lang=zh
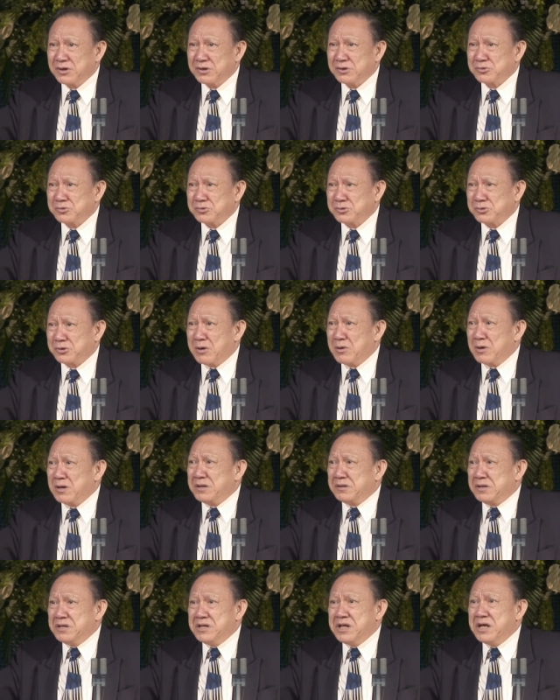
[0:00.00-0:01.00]
所以
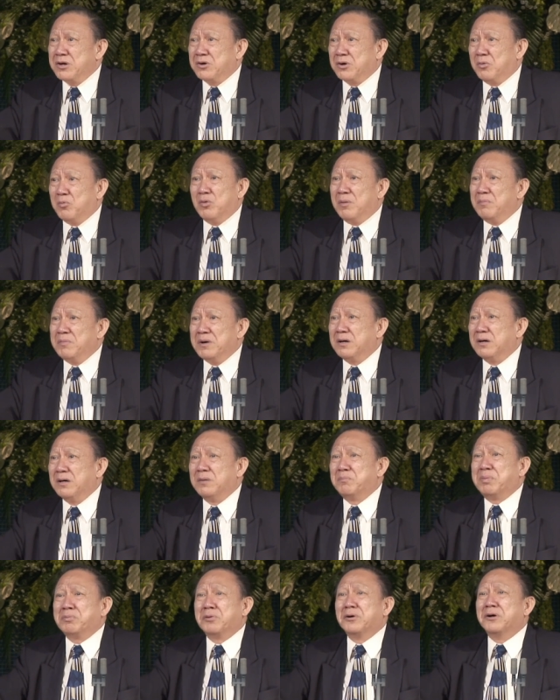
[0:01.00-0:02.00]
宁可我们和
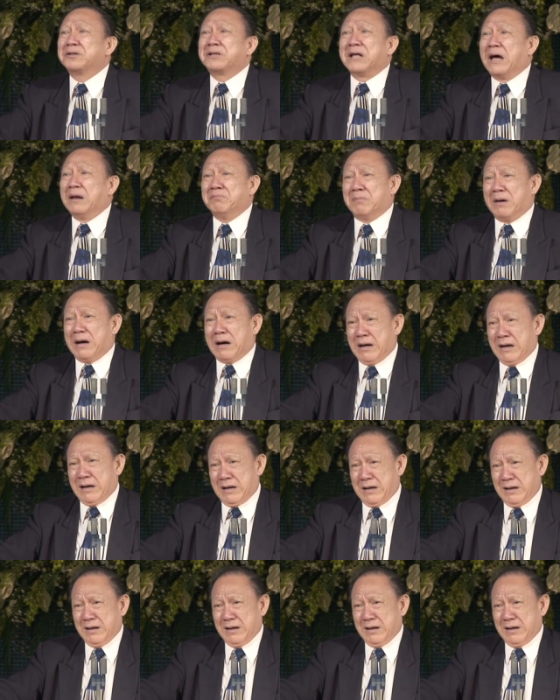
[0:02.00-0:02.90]
和谈吧。